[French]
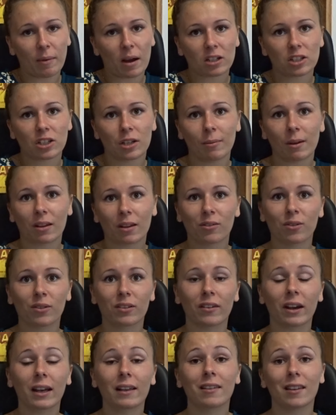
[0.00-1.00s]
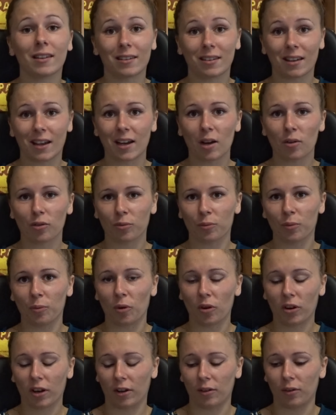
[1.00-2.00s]
marché parce que c'est vrai que c'est une saga en ce
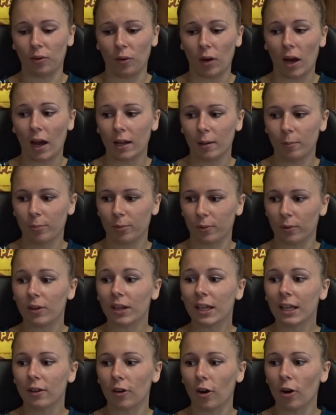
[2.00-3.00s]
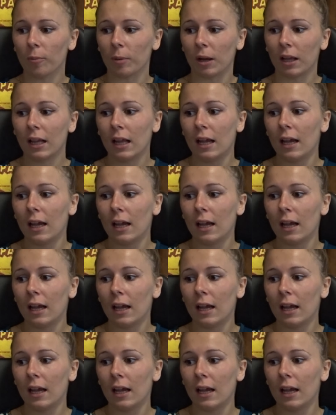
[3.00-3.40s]
moment qui a une hype énorme.